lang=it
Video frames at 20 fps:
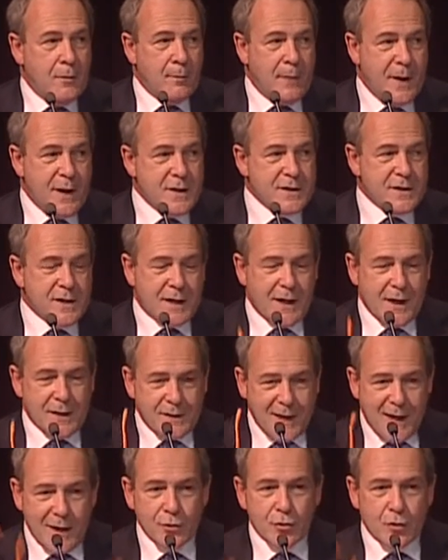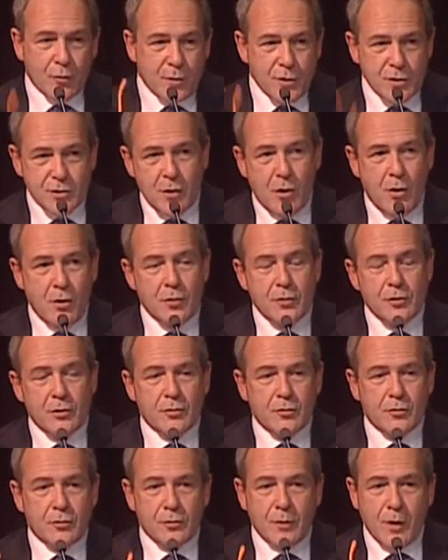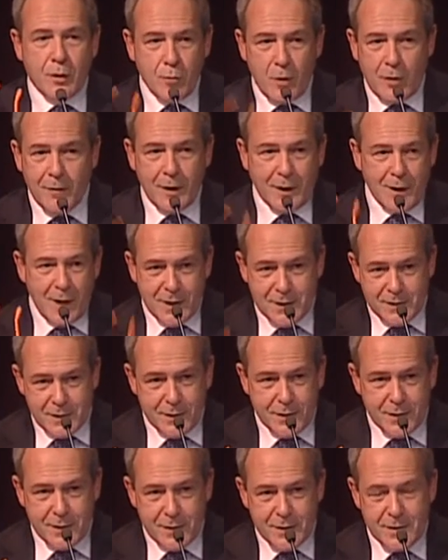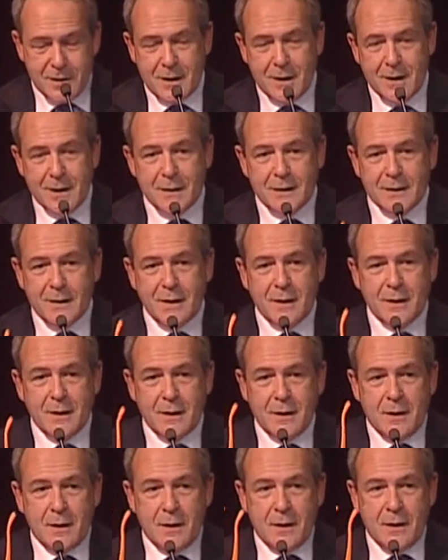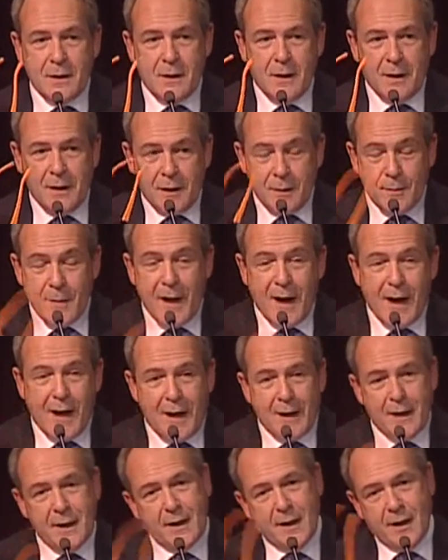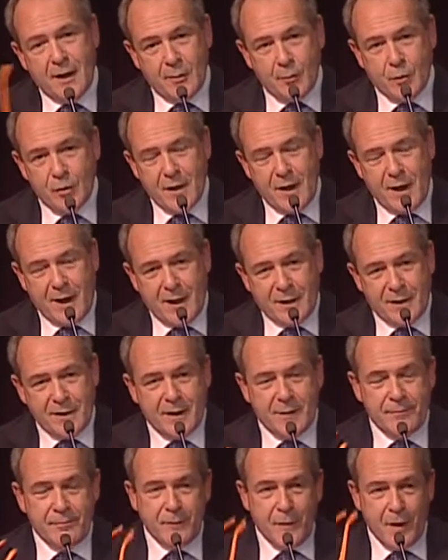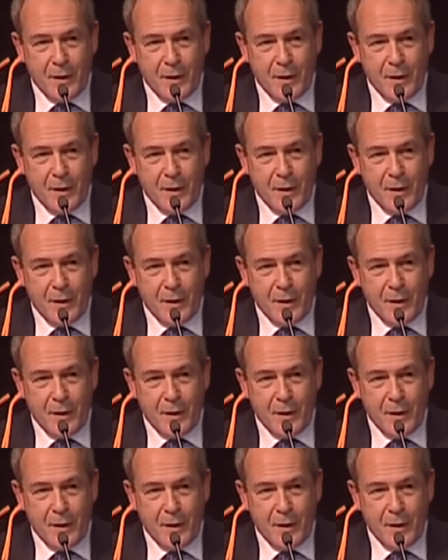Paese che ha tanto bisogno di una nuova classe dirigente liberale e moderata.